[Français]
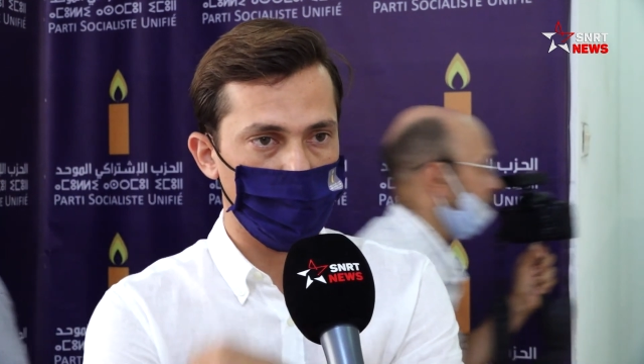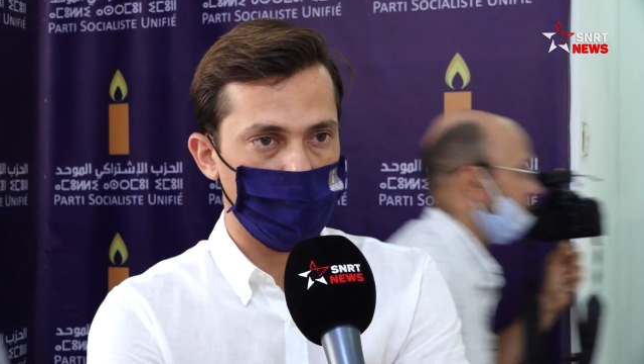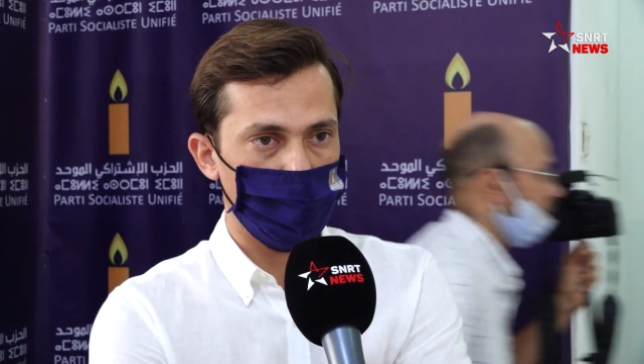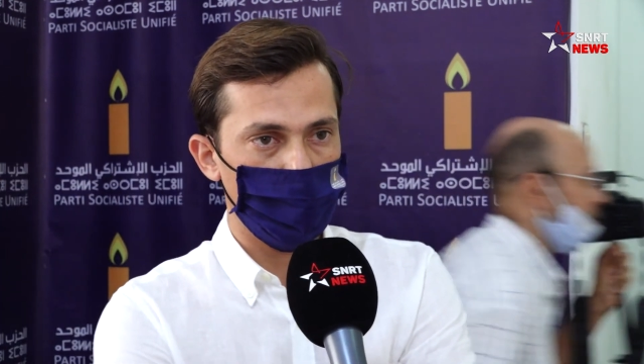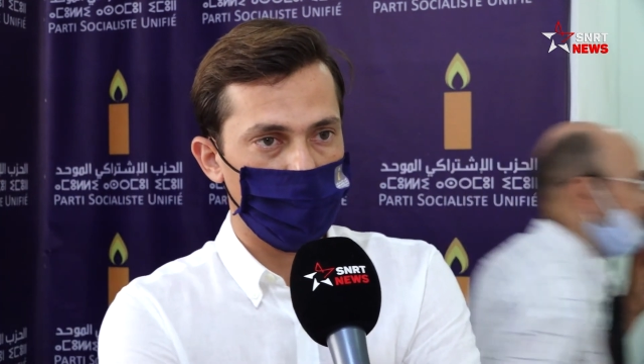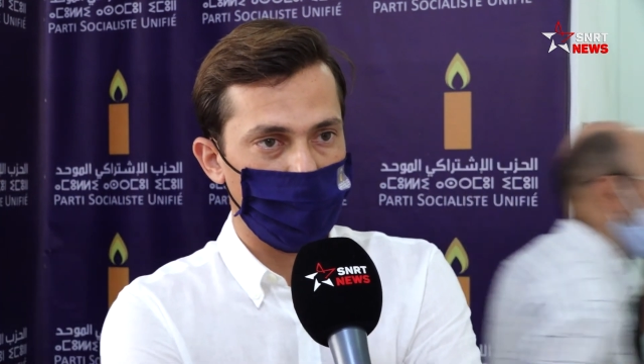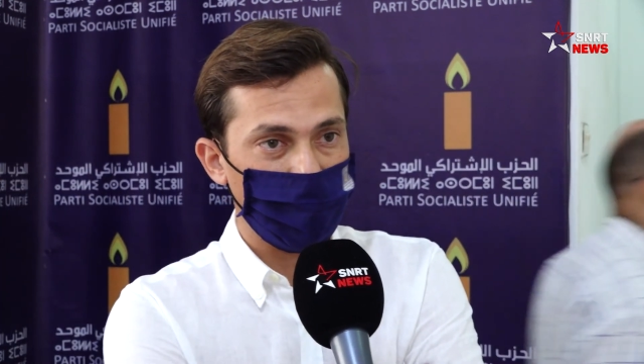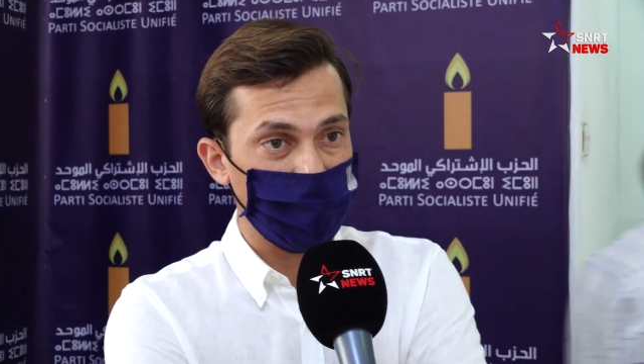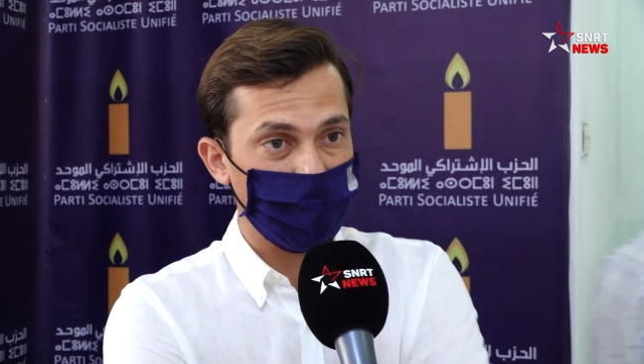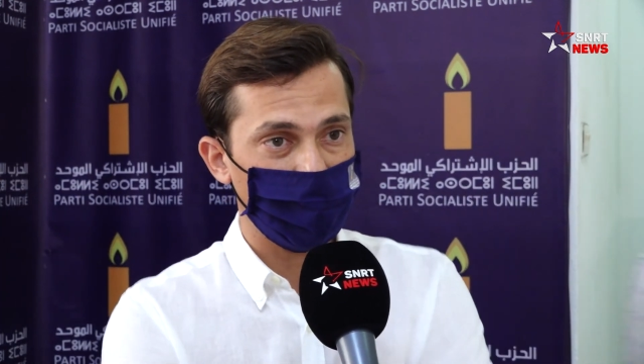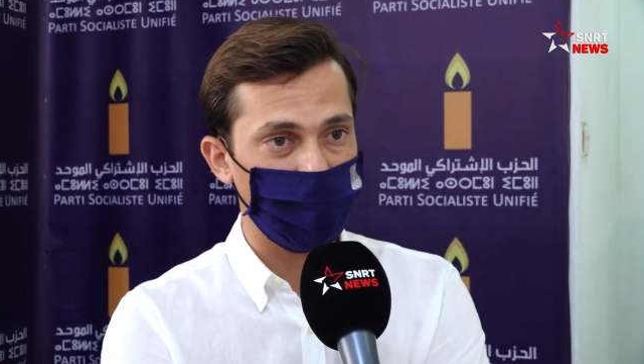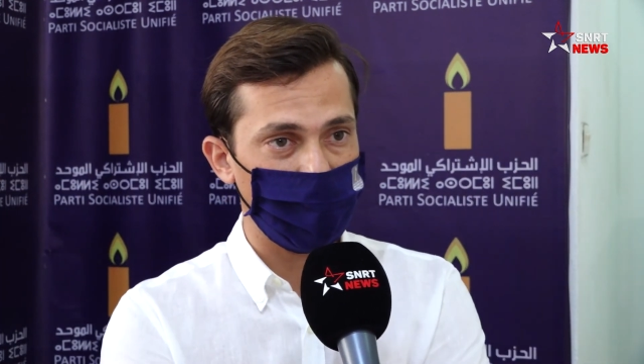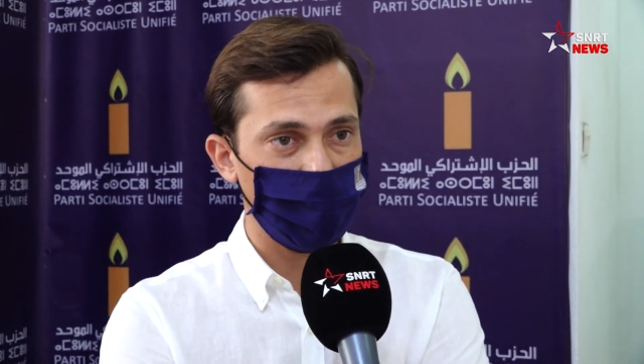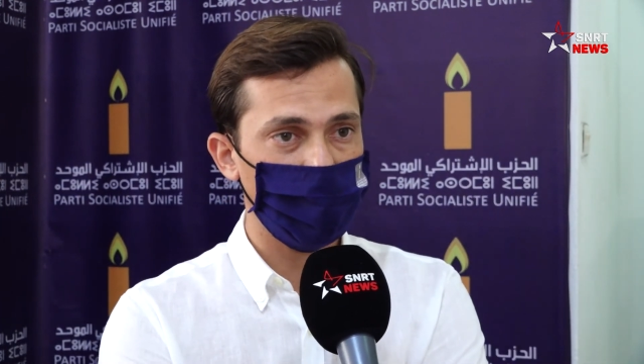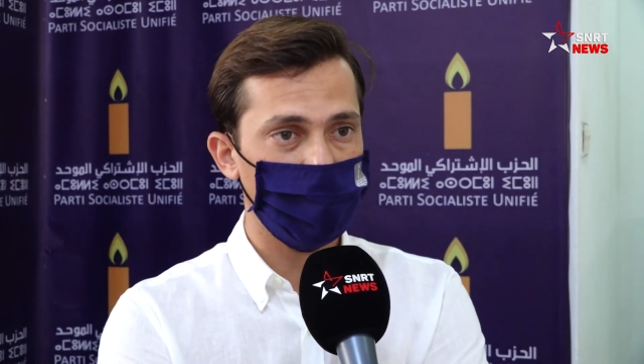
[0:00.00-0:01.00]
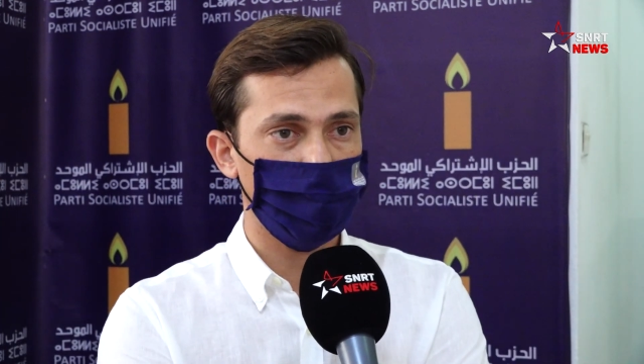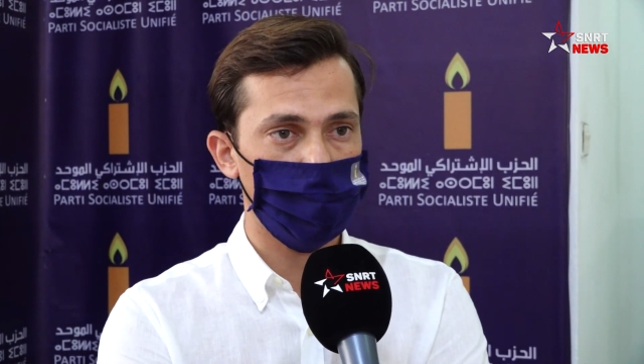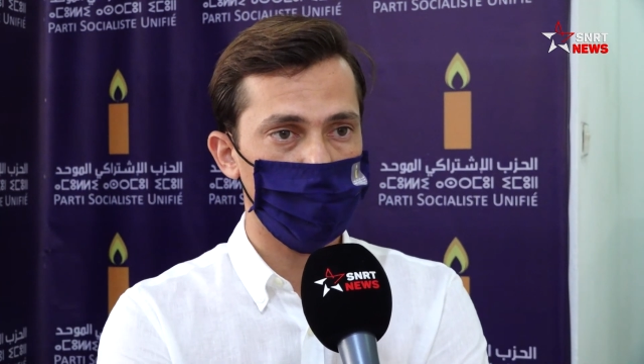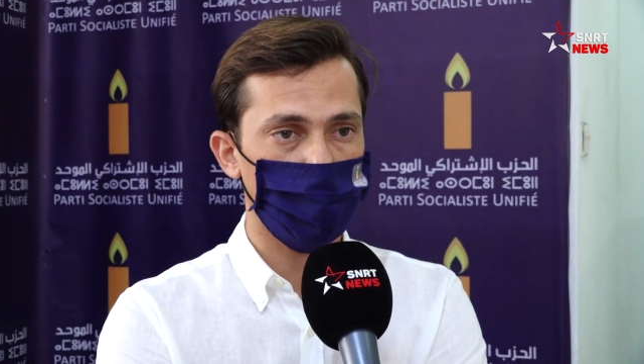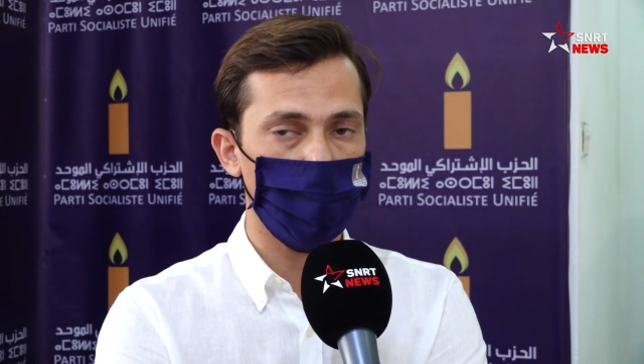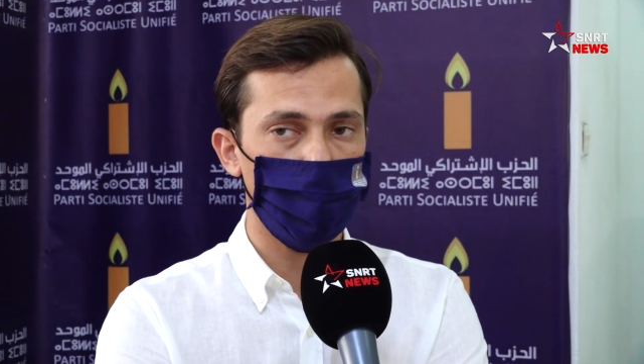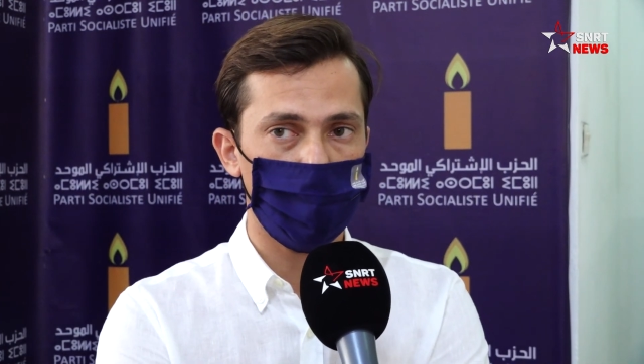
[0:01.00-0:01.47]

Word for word: une vingtaine d'années sur le